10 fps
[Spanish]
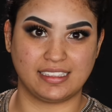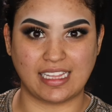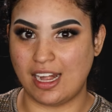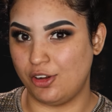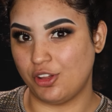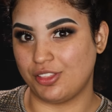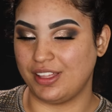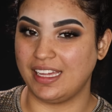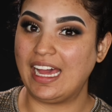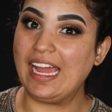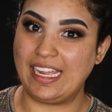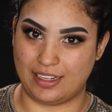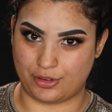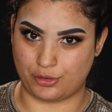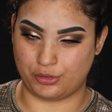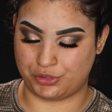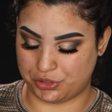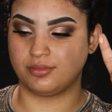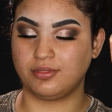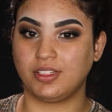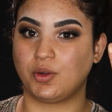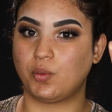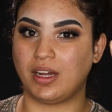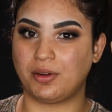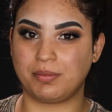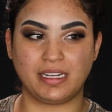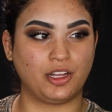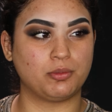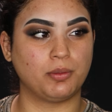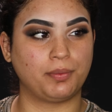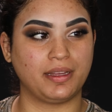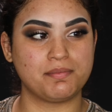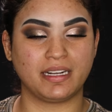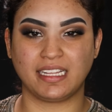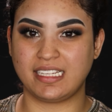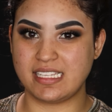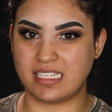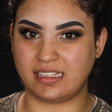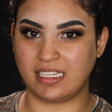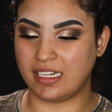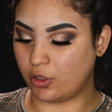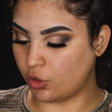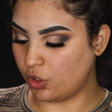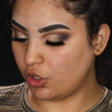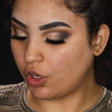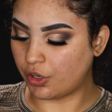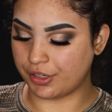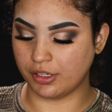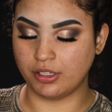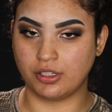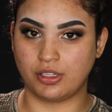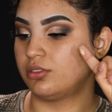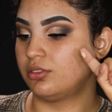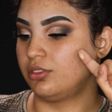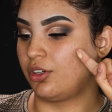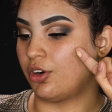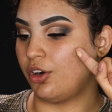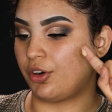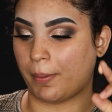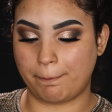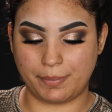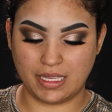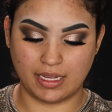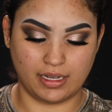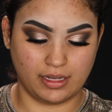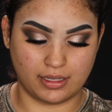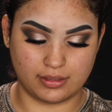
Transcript: qué tal nos deja el rostro. Mmm, wow, miren, como pueden ver aquí sí tiene color, un color piel,